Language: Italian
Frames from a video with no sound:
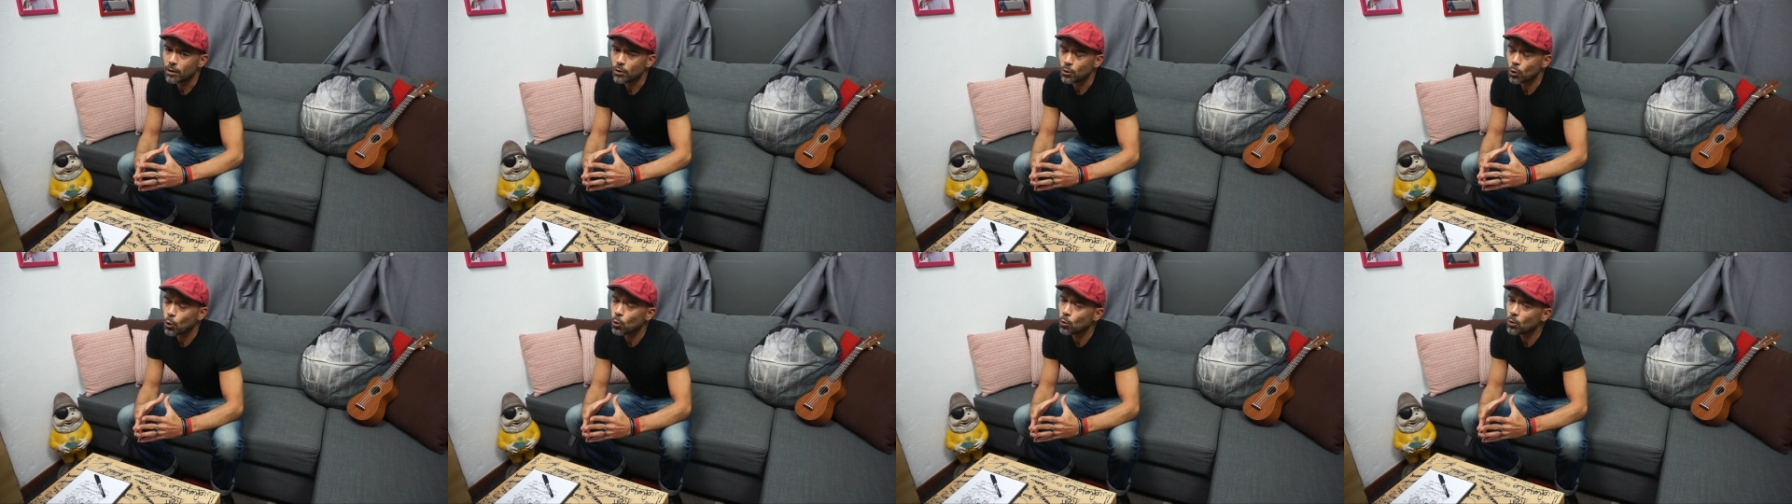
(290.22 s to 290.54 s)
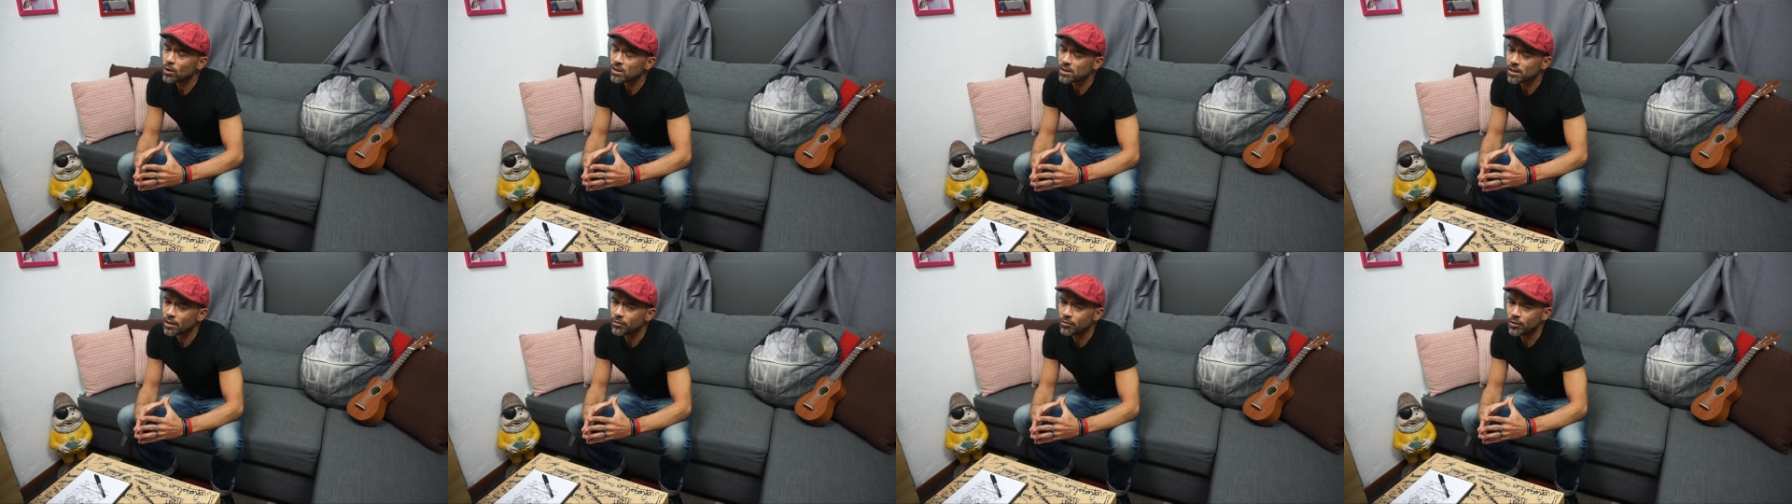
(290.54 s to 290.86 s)
Con
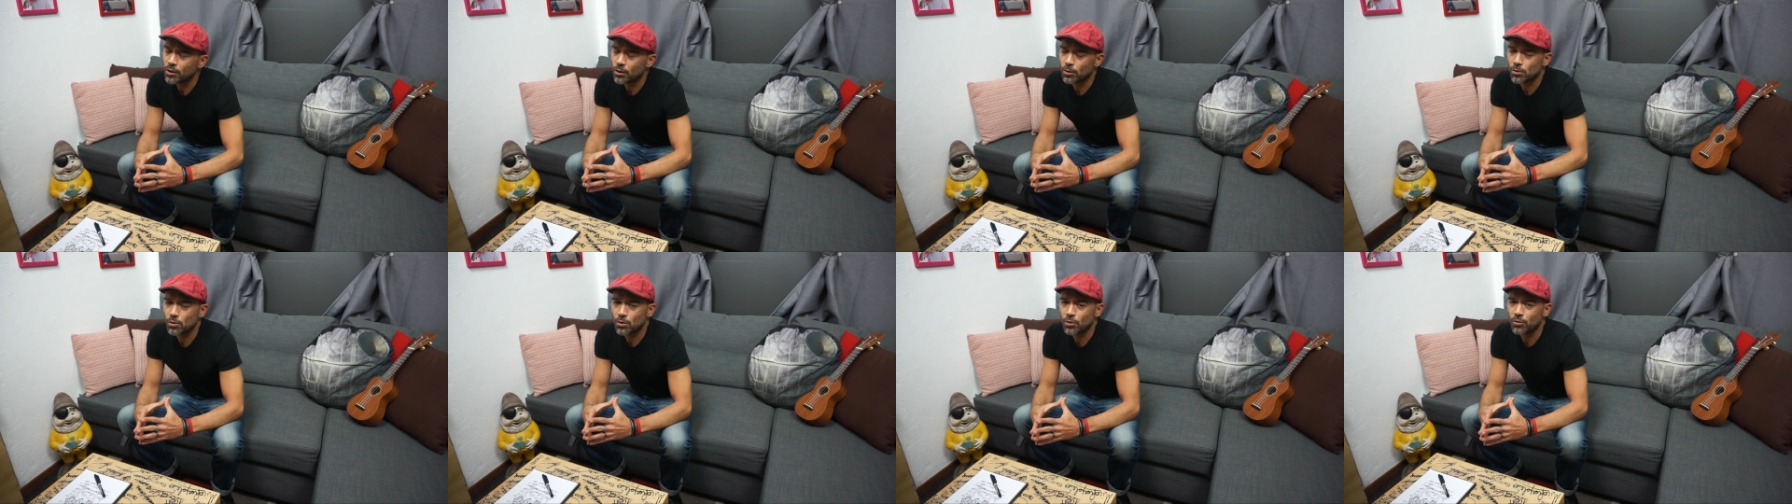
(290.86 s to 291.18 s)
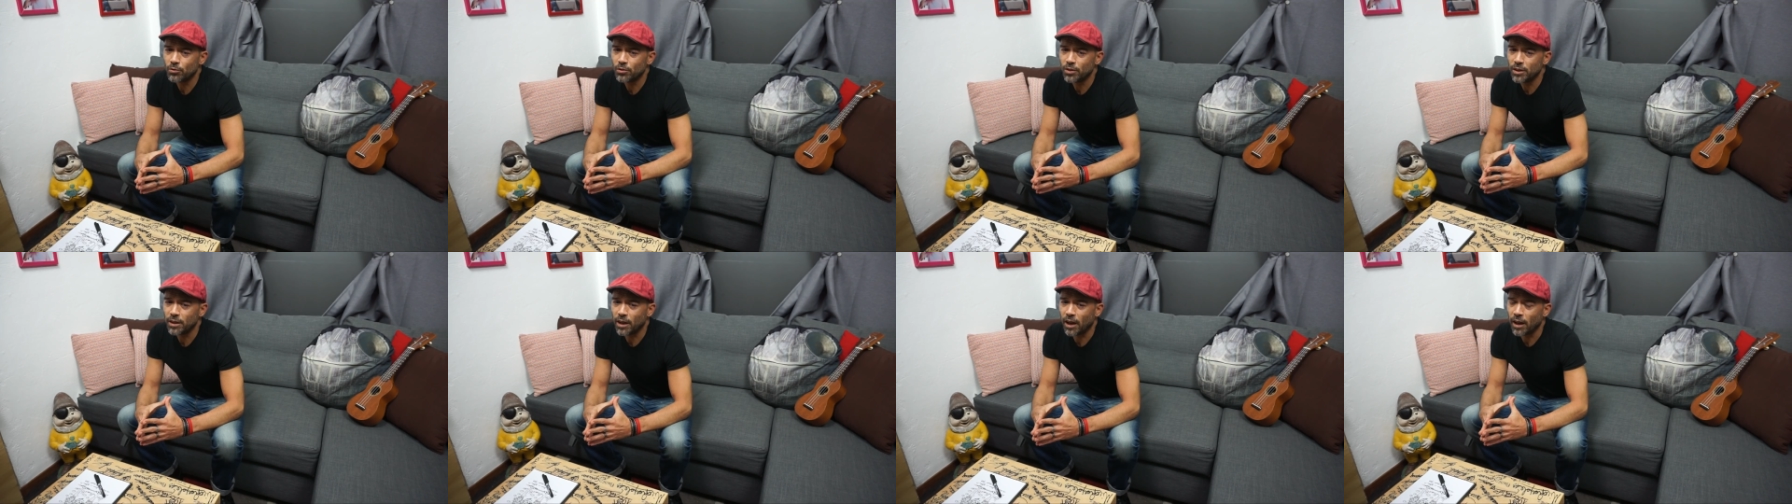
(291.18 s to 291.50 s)
questa
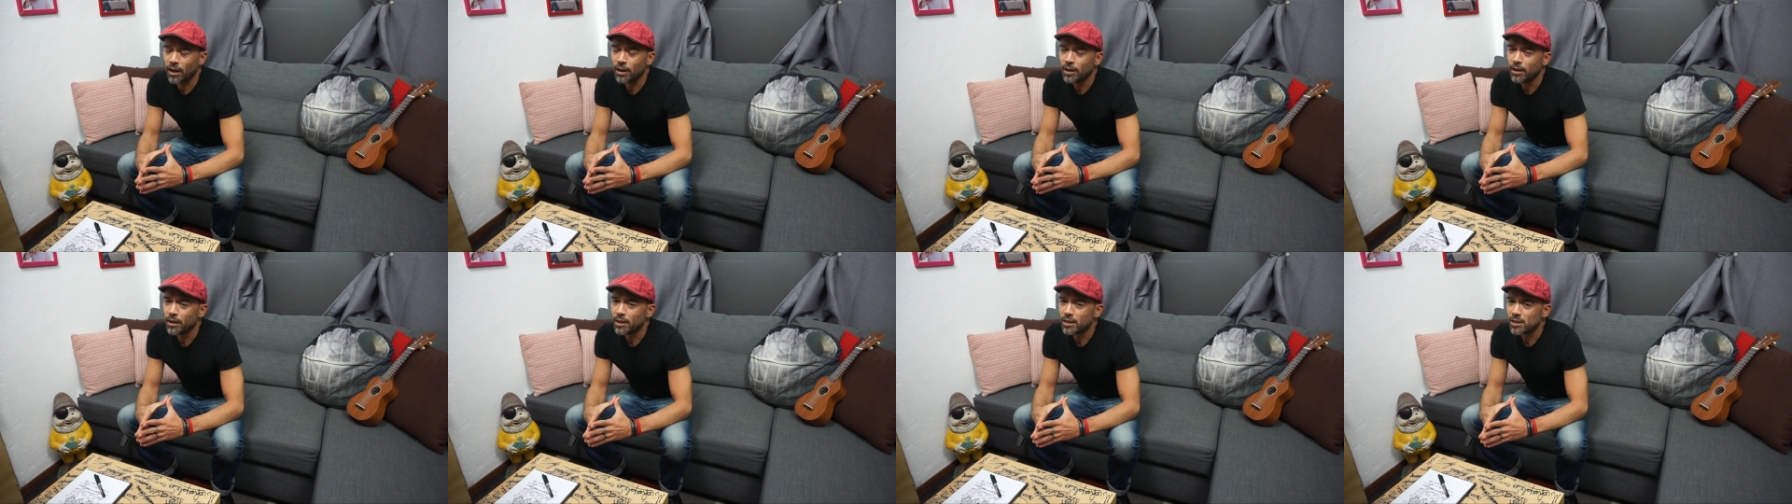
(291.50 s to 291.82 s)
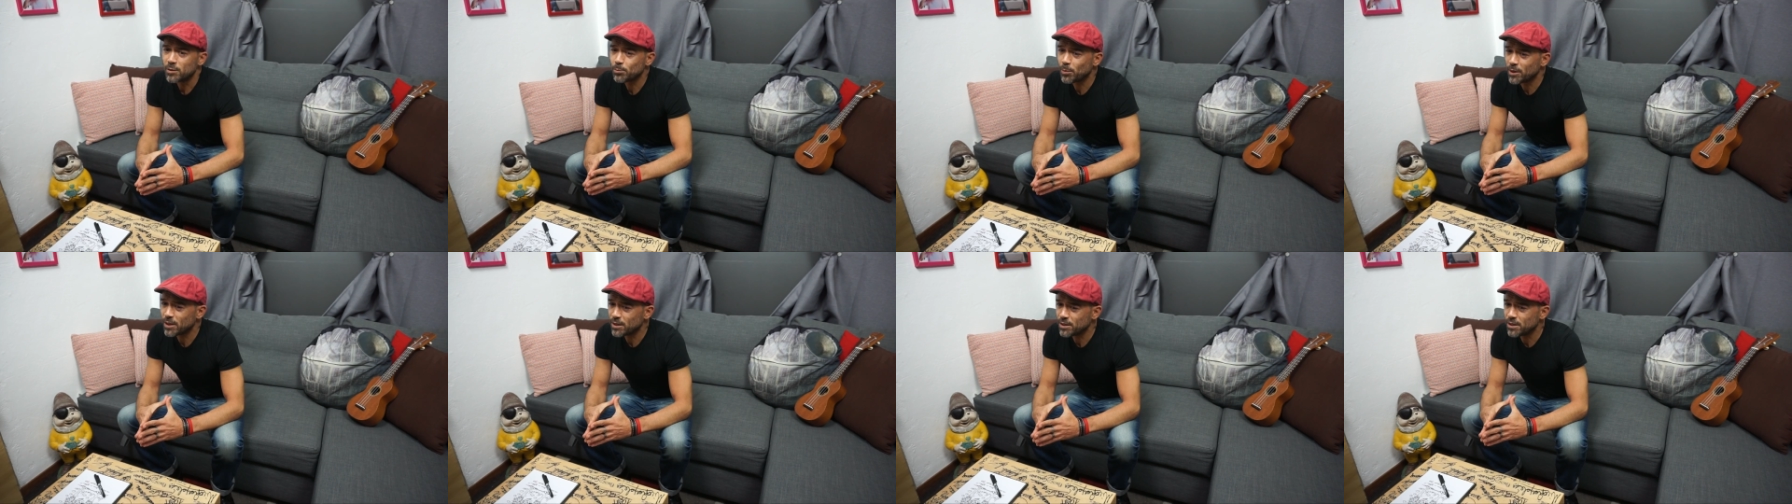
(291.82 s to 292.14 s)
filosofia
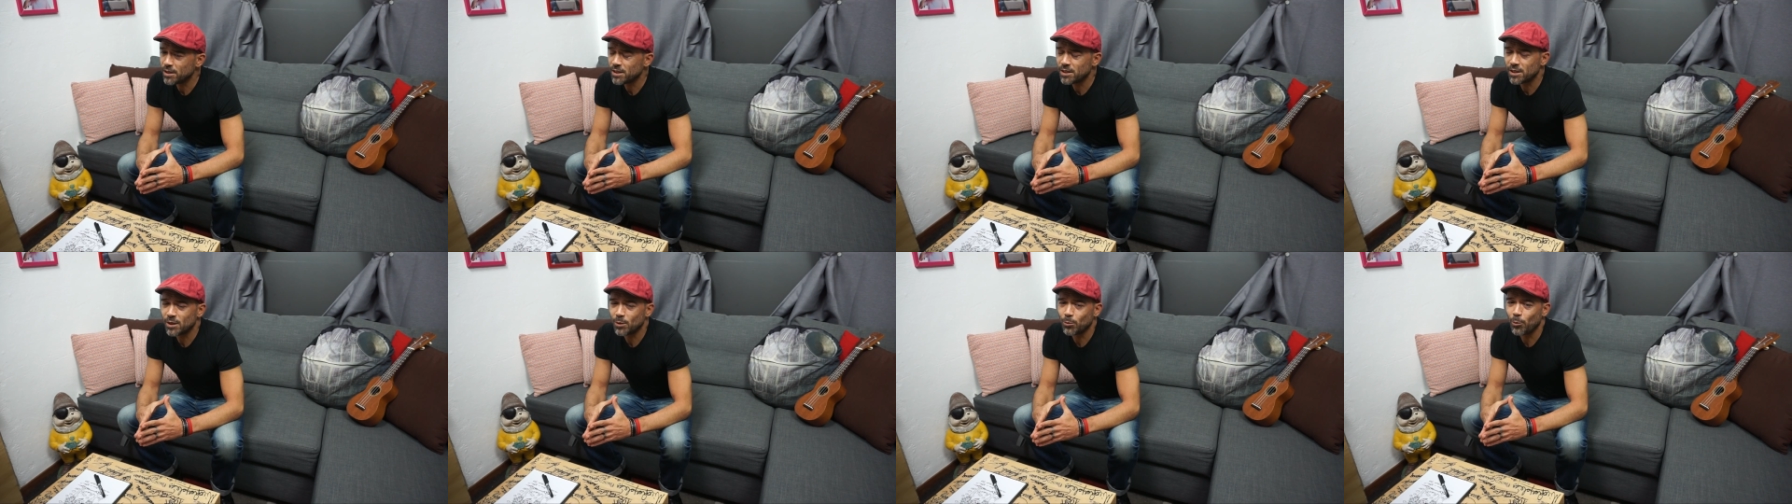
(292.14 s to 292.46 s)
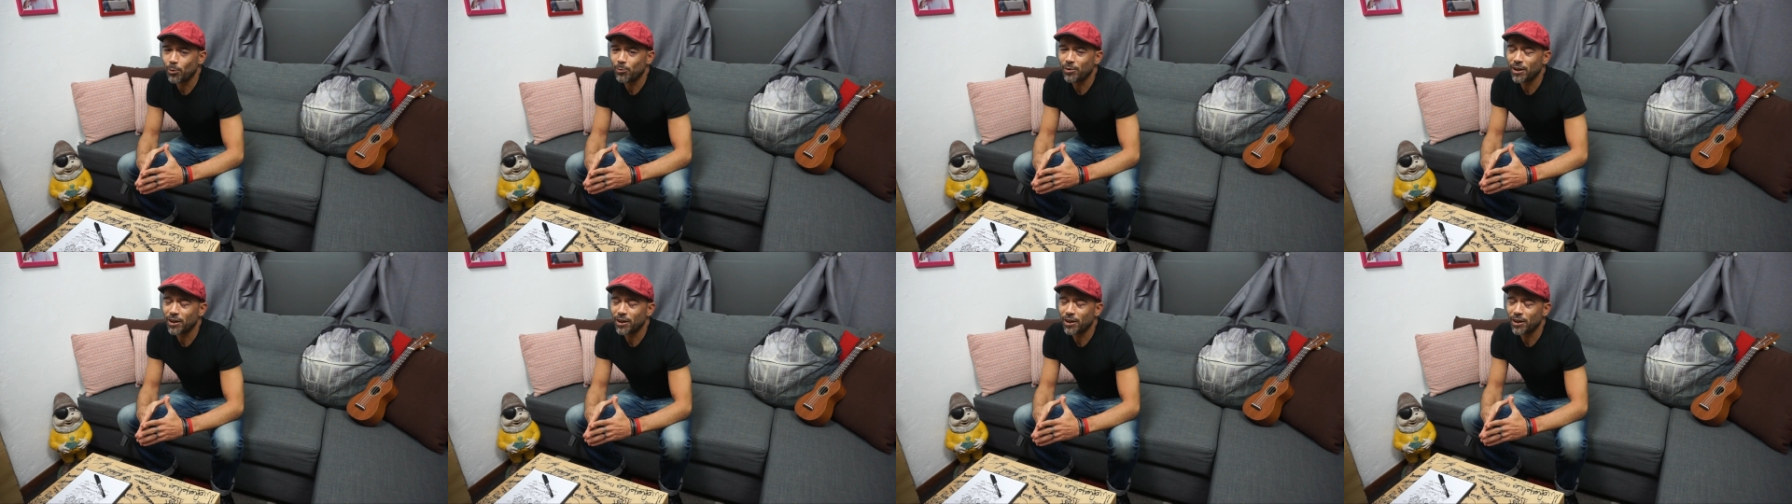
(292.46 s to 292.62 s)
spessissimo